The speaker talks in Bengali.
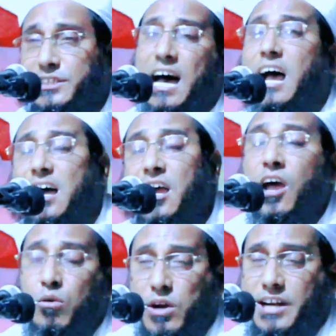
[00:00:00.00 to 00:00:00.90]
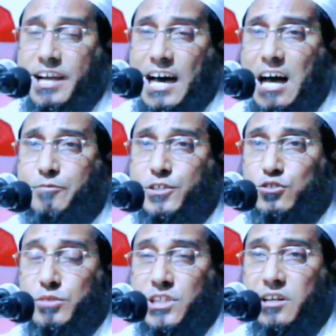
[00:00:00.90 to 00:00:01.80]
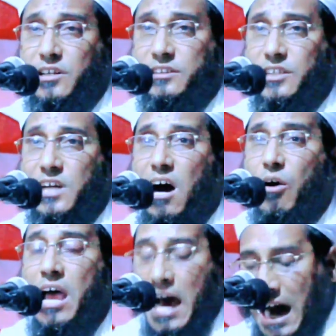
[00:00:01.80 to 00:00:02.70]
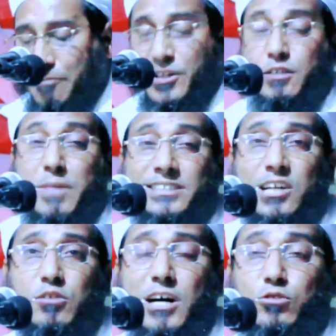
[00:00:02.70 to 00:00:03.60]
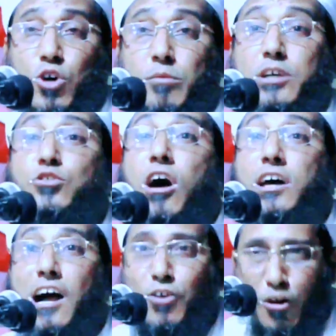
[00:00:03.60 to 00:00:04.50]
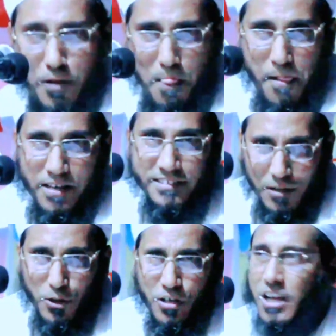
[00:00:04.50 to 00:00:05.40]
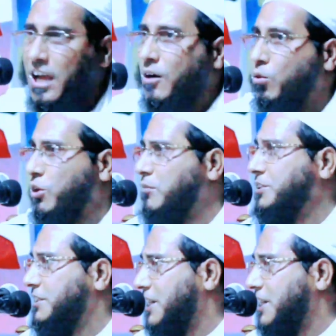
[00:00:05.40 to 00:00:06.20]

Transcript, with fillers: যা কোরআনে হাফেজ তুমি জান্নাতে যাও হাফেজ বাদানুবাদ করবে ঝগড়া করবেন যেমন কুটের মধ্যে